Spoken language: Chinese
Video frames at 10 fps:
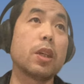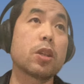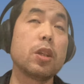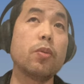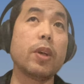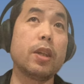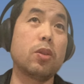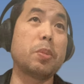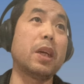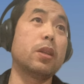也是因
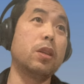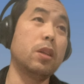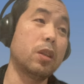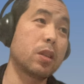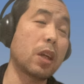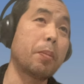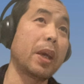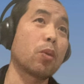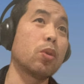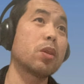为对吧？你在
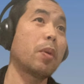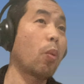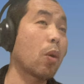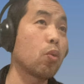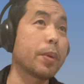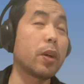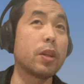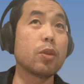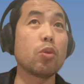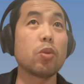美国对边玩股
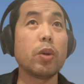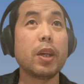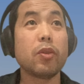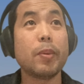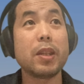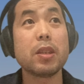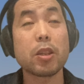票的人多多呀，对吧？